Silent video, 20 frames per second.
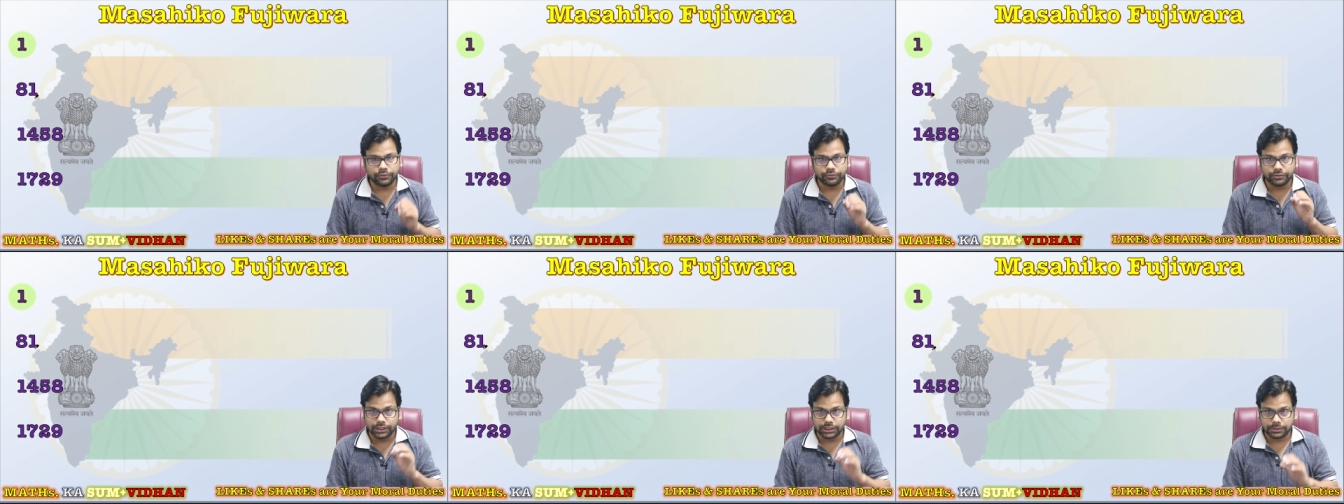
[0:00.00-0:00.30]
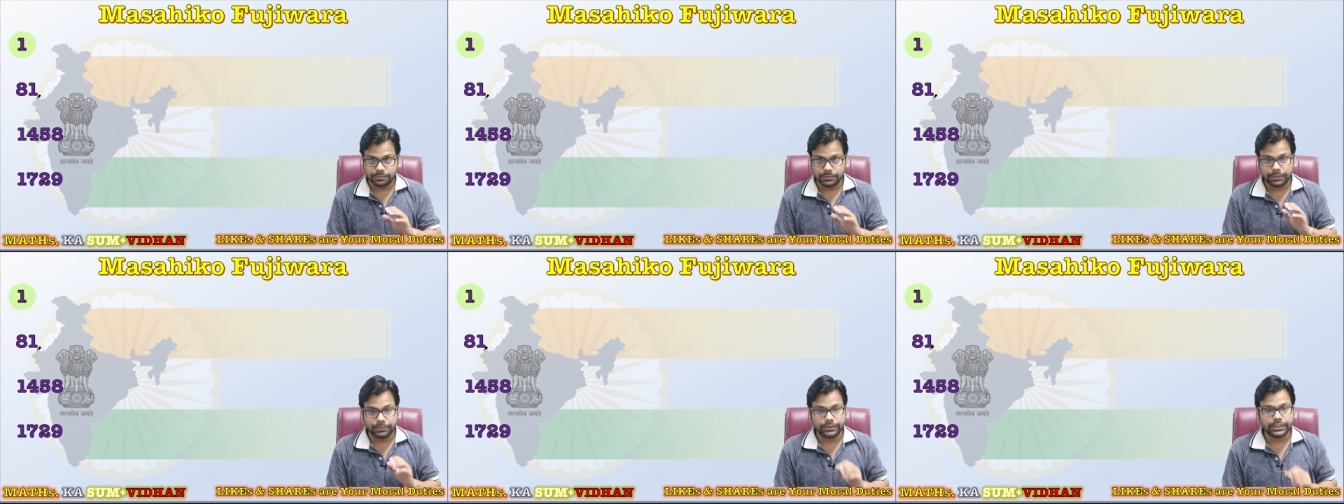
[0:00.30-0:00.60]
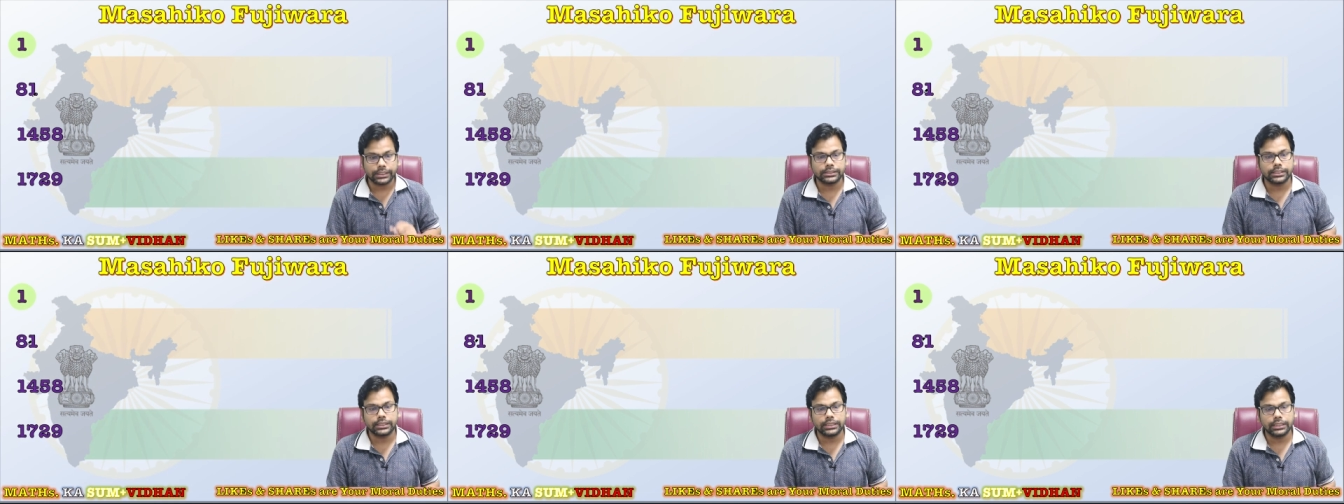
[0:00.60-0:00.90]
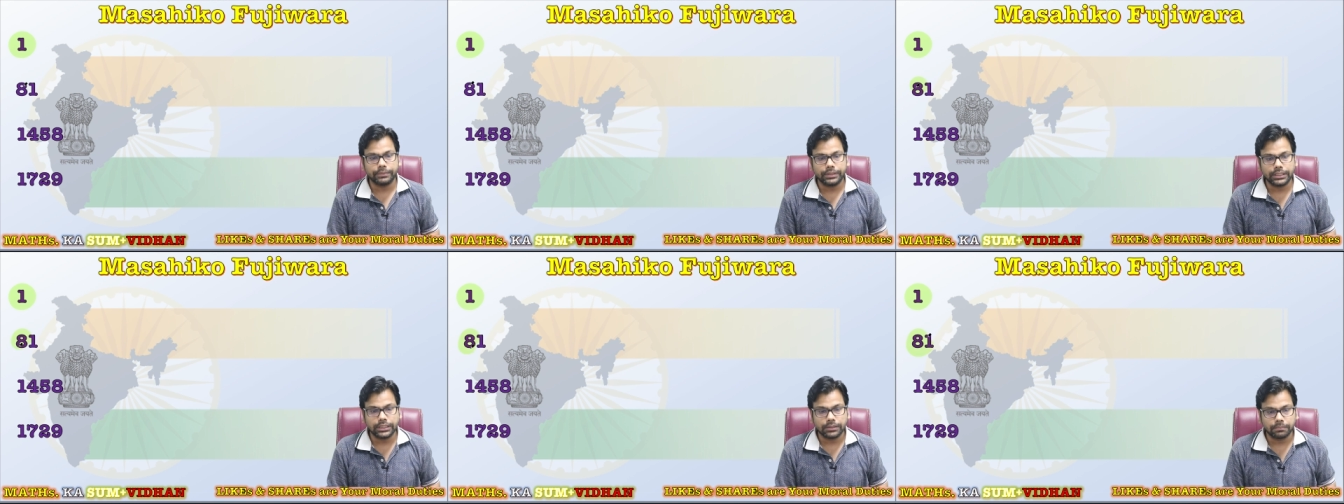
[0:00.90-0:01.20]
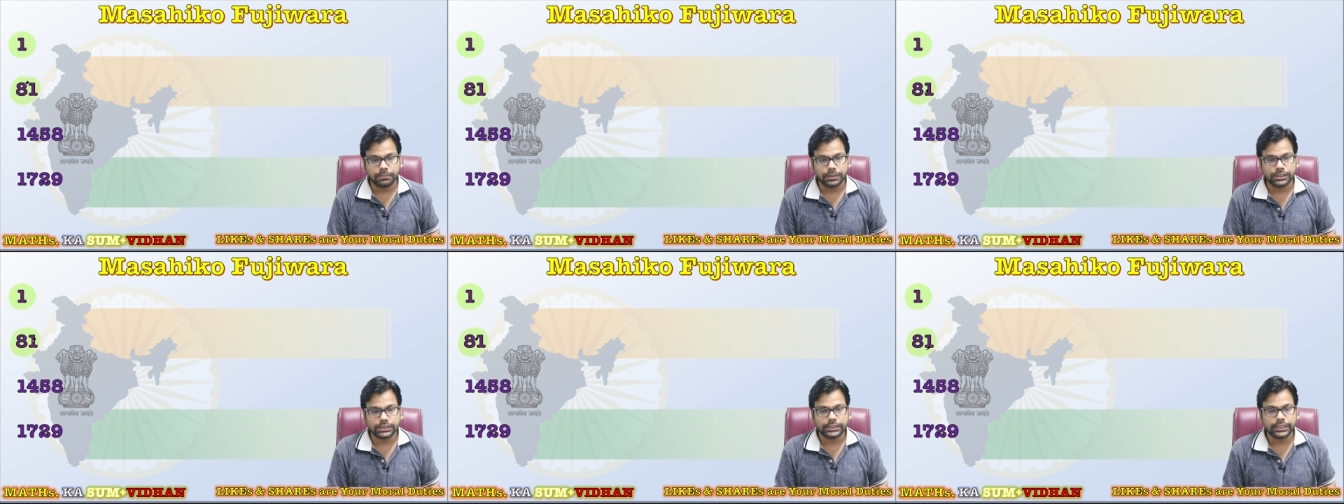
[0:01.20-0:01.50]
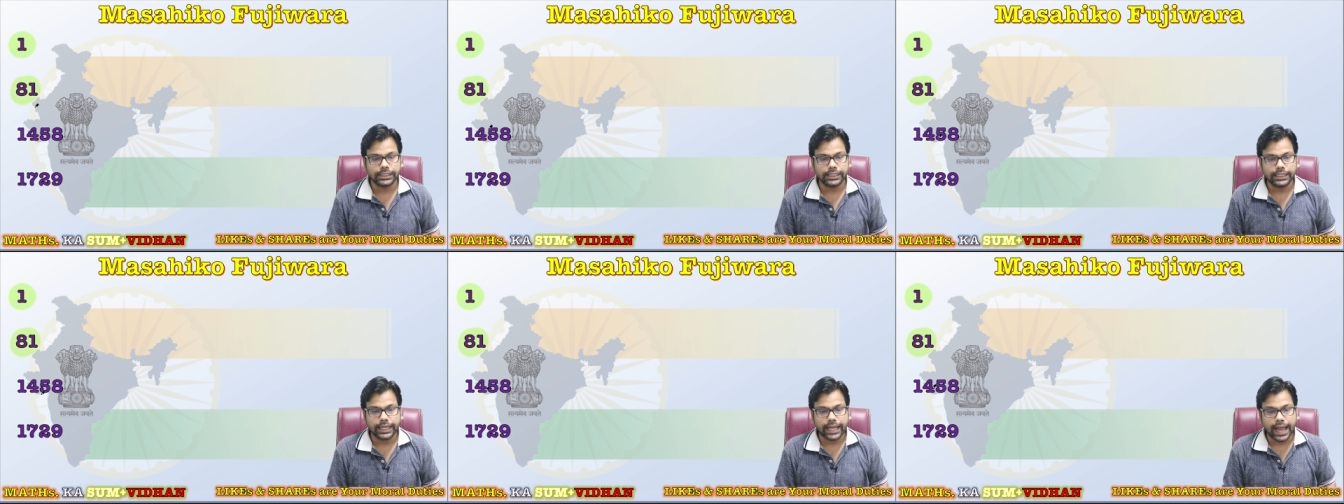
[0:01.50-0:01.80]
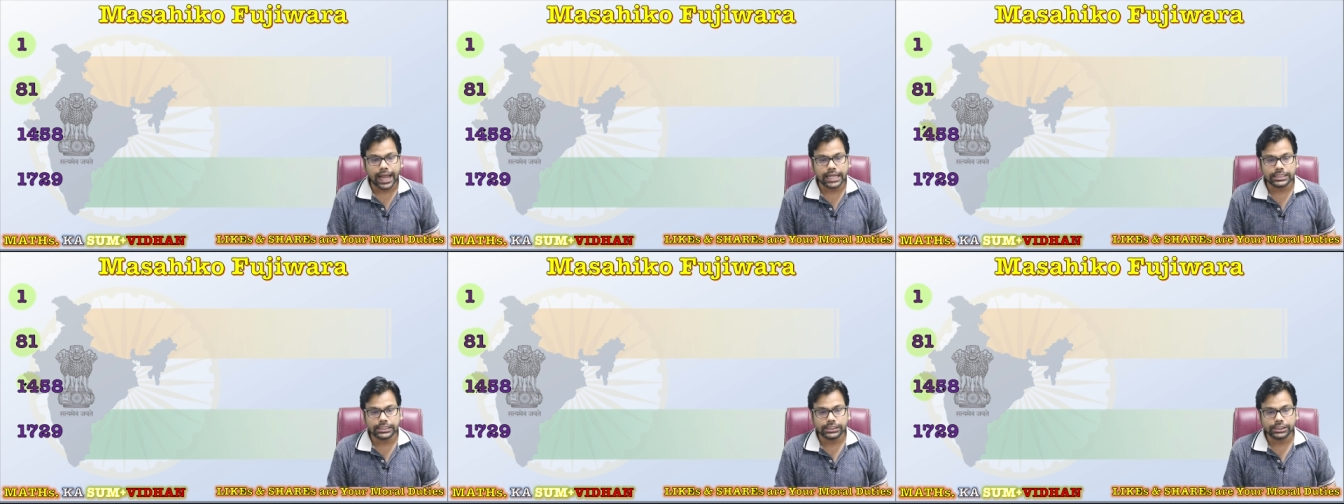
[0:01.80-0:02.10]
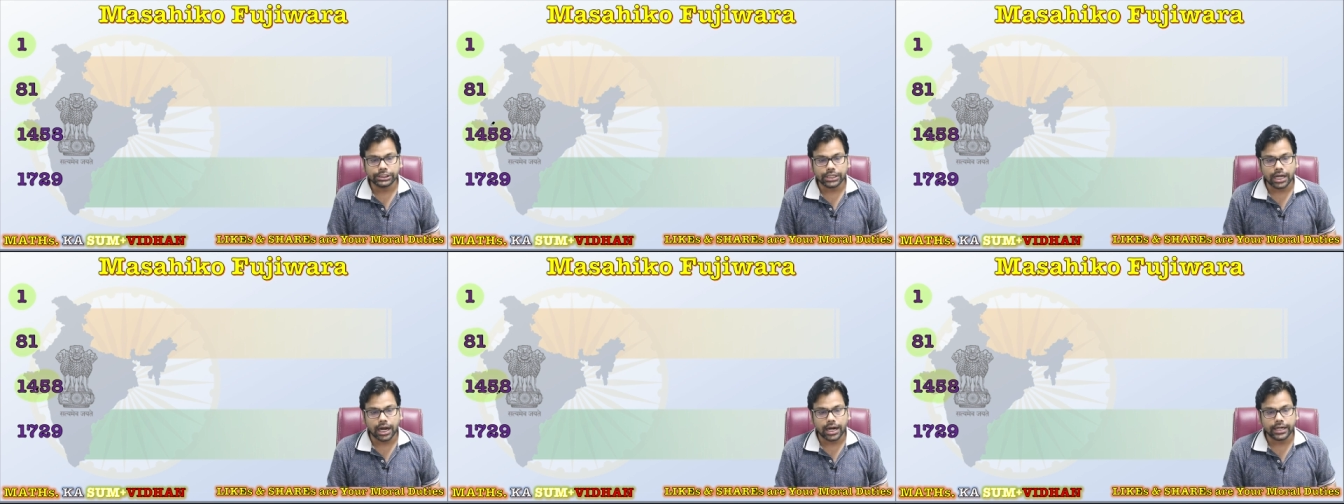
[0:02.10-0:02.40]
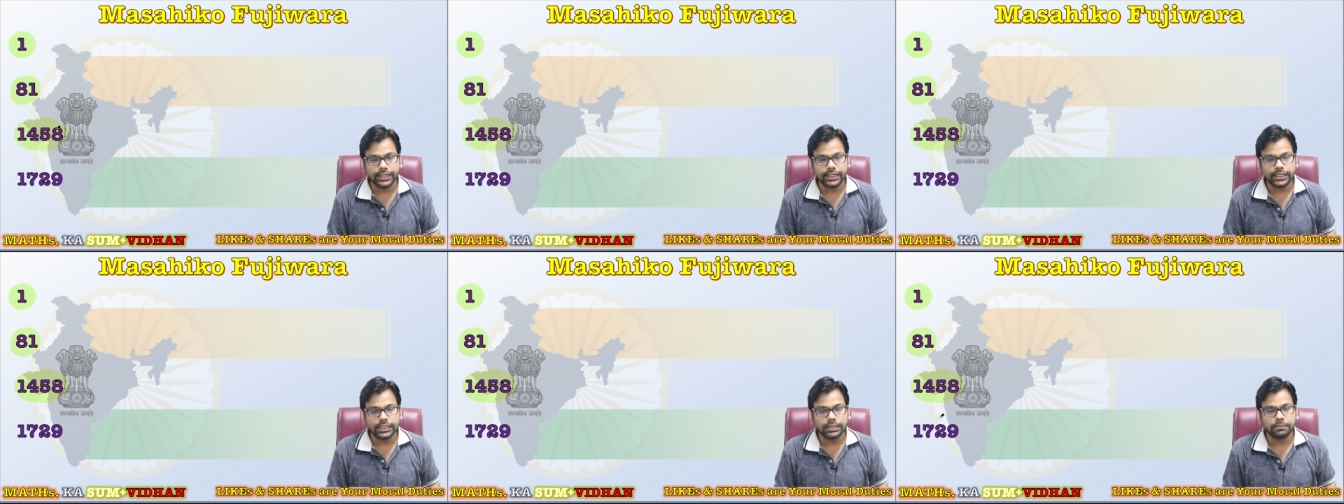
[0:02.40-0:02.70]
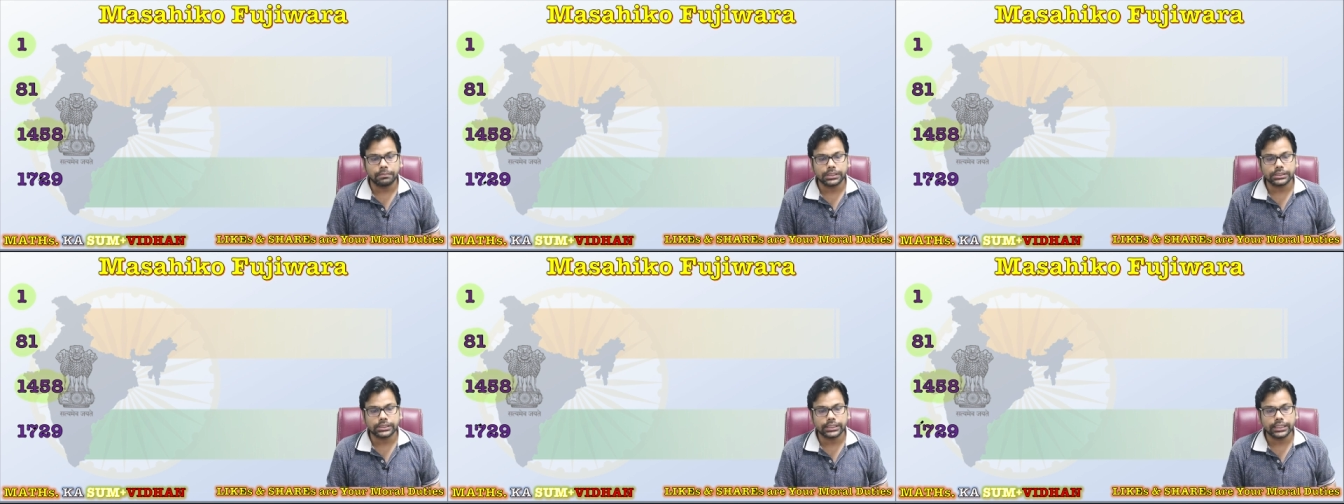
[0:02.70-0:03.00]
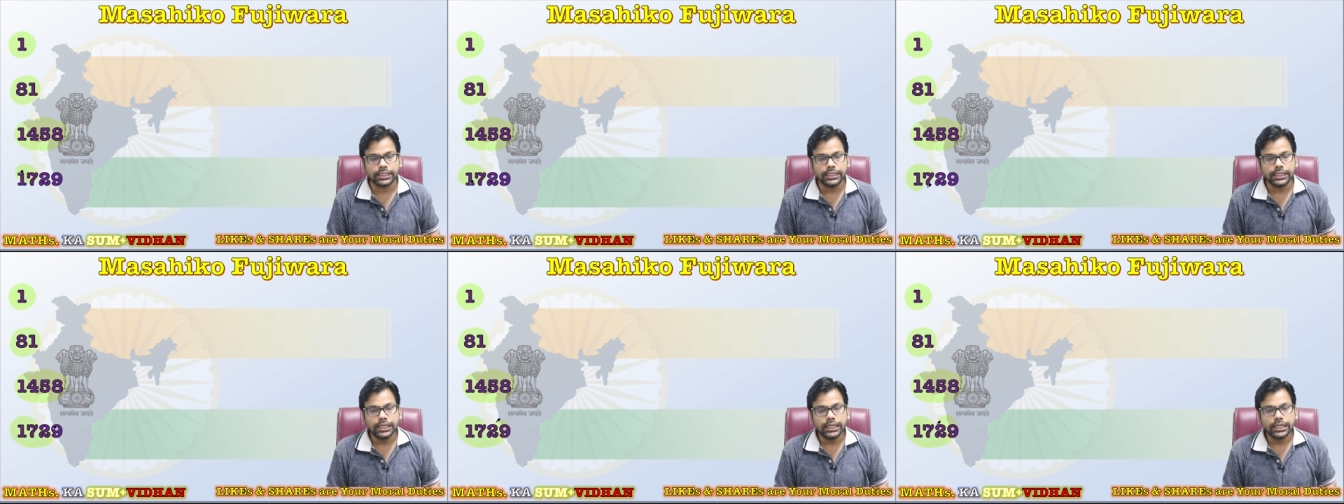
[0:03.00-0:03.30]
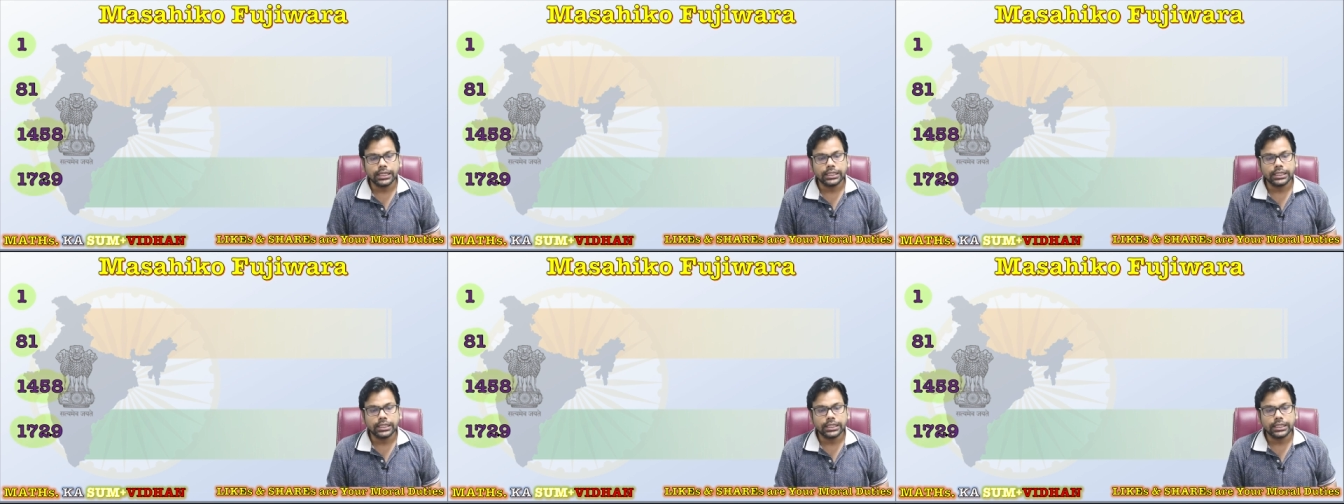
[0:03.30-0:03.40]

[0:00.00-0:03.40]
इन्वर्स में अभी तक जितने भी नंबर्स हैं ऐसे चार ही नंबर्स हैं